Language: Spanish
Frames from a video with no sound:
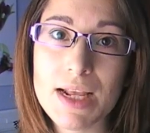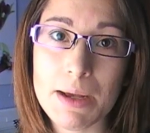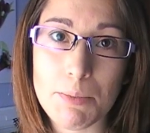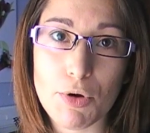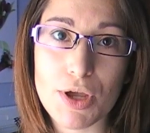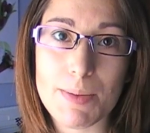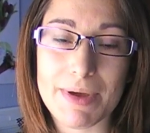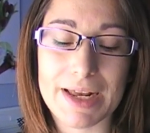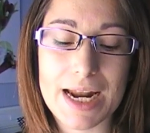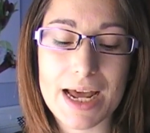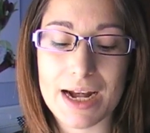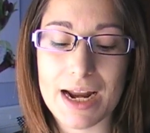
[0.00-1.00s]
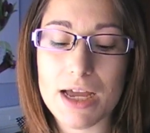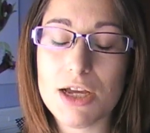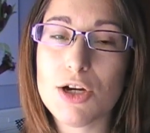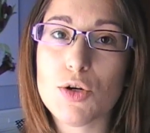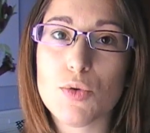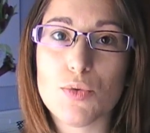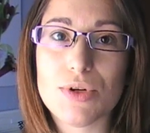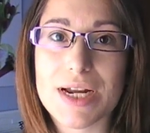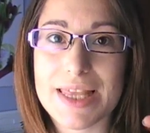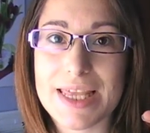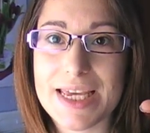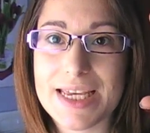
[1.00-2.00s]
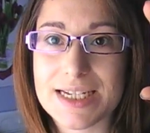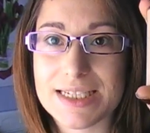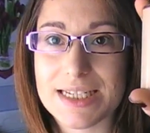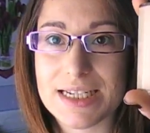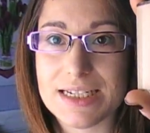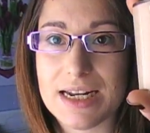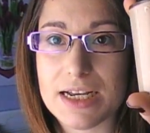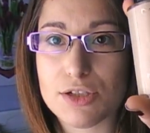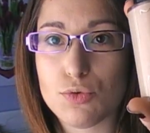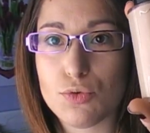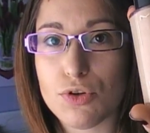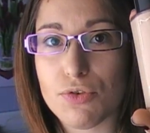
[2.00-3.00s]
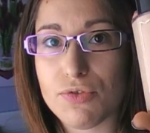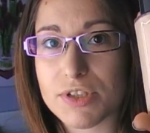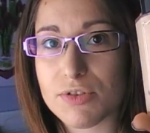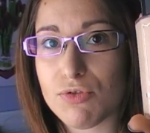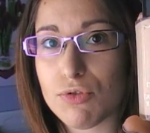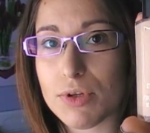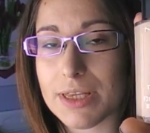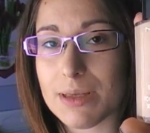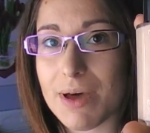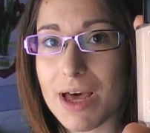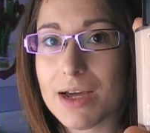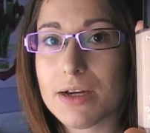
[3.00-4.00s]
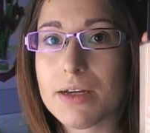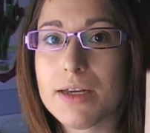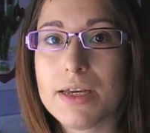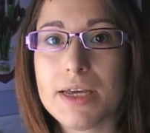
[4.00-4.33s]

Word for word: Eh, voy a mezclarlas. Una de ellas es la Studio Fish Fluid de MAC.